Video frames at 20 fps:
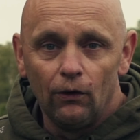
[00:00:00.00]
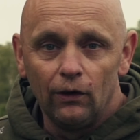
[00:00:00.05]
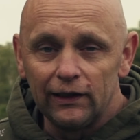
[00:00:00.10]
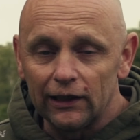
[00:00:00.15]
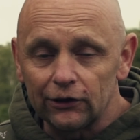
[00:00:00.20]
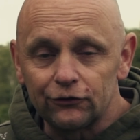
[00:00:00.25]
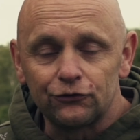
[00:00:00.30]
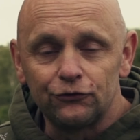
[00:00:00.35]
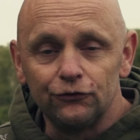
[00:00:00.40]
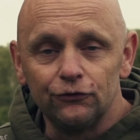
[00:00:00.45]

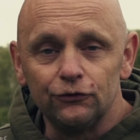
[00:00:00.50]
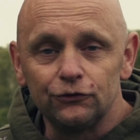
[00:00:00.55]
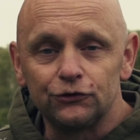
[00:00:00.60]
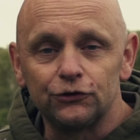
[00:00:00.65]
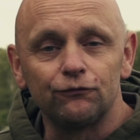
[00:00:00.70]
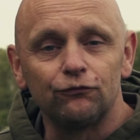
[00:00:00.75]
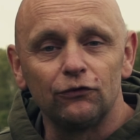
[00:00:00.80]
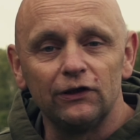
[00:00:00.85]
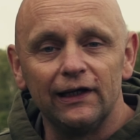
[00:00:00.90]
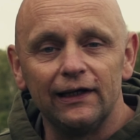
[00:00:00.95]
Là-dessus,
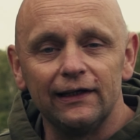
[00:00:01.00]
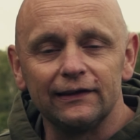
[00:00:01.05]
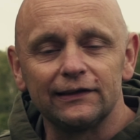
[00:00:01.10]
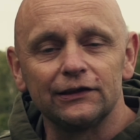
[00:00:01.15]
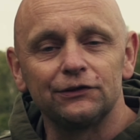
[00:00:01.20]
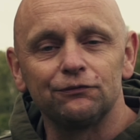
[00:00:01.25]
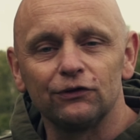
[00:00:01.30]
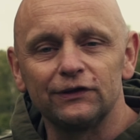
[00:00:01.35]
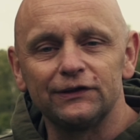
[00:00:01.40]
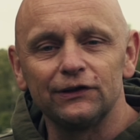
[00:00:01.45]
je vous laisse et
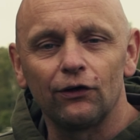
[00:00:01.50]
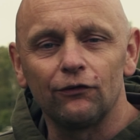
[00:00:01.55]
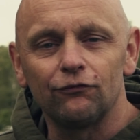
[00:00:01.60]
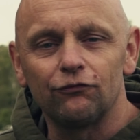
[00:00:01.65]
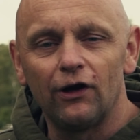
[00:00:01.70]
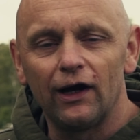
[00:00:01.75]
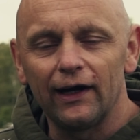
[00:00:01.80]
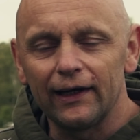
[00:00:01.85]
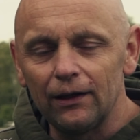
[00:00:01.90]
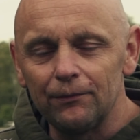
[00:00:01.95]
je vous dis au
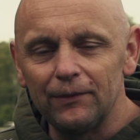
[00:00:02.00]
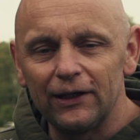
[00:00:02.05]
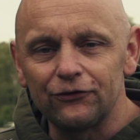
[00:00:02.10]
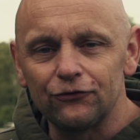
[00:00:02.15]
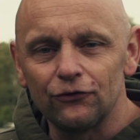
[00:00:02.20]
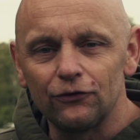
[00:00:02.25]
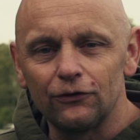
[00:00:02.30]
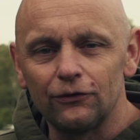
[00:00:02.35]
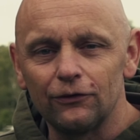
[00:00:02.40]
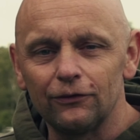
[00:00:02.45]
revoir et à
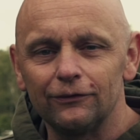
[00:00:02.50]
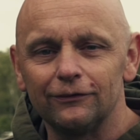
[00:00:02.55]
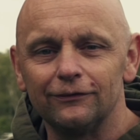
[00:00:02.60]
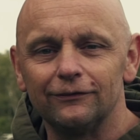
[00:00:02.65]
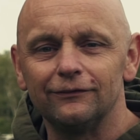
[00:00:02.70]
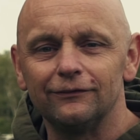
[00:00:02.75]
bientôt